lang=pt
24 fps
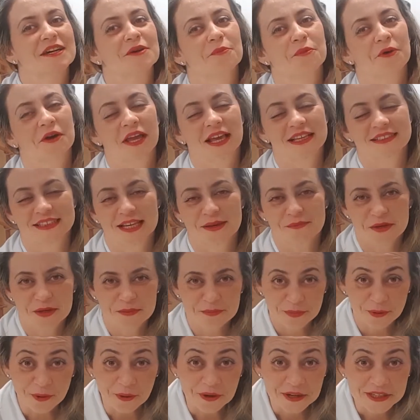porque é sempre
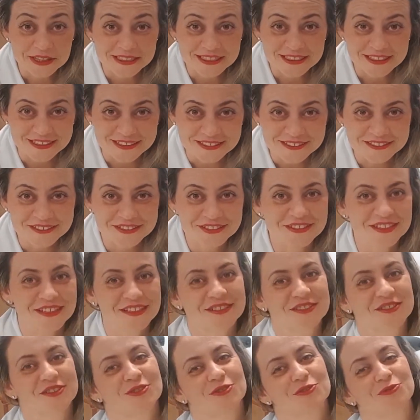importante a
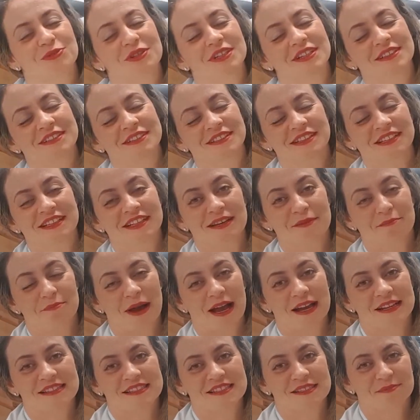sua
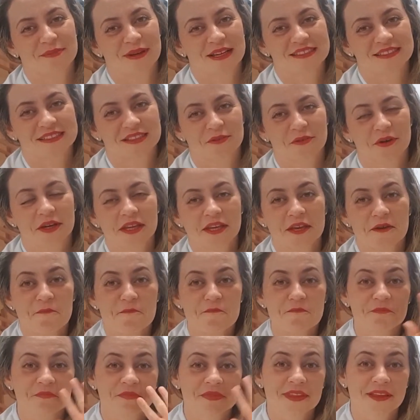participação aqui.
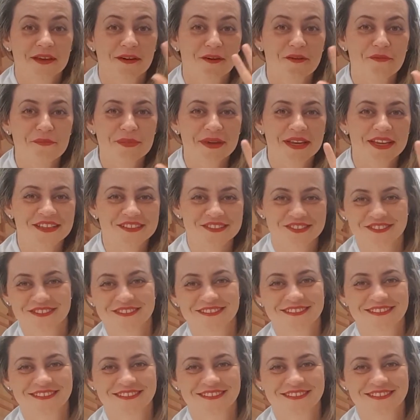Um beijo!